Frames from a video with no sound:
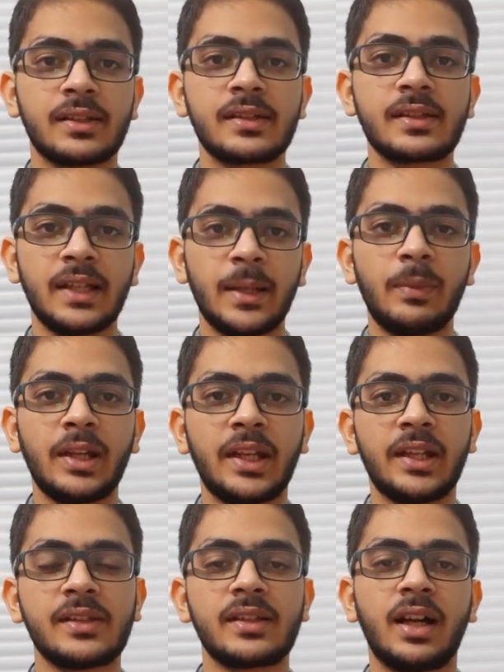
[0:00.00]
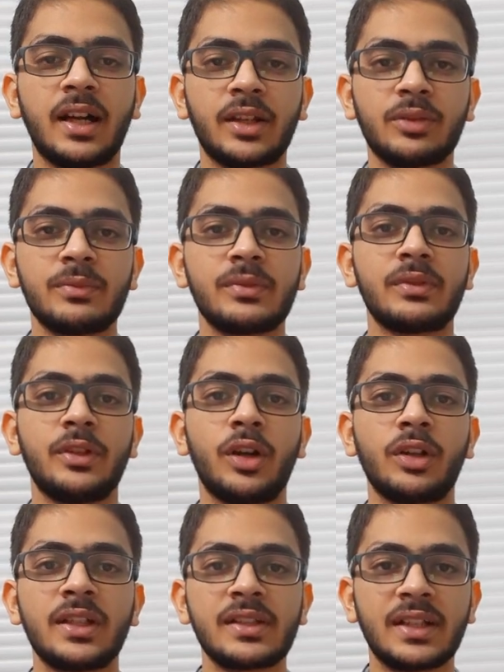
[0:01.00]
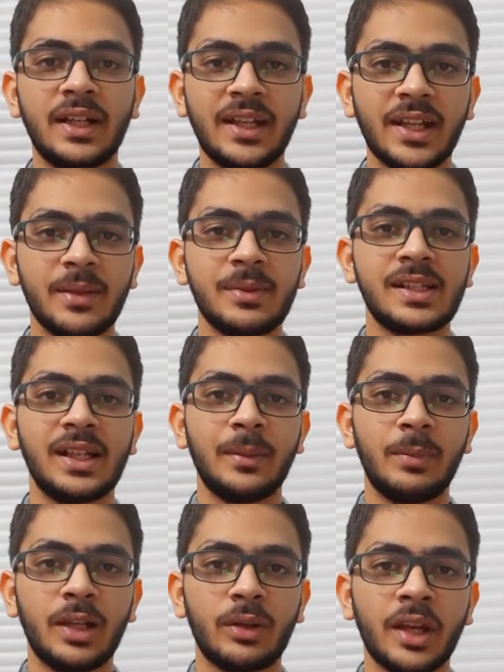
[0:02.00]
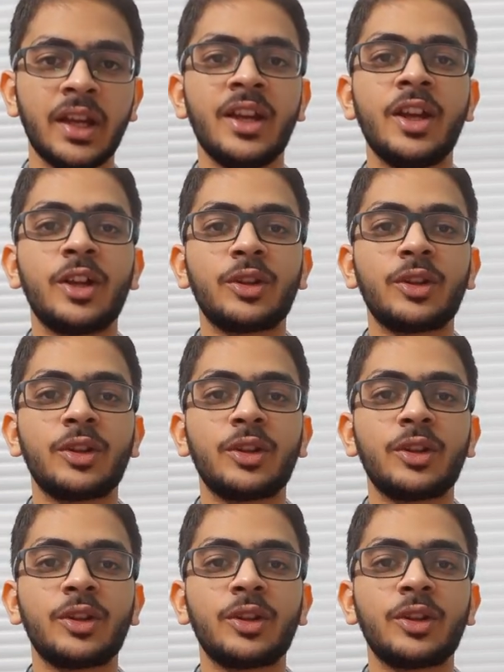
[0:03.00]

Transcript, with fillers: स्लीप लेनी है अगर तुम नौ दस घंटे की भी स्लीप ले लोगे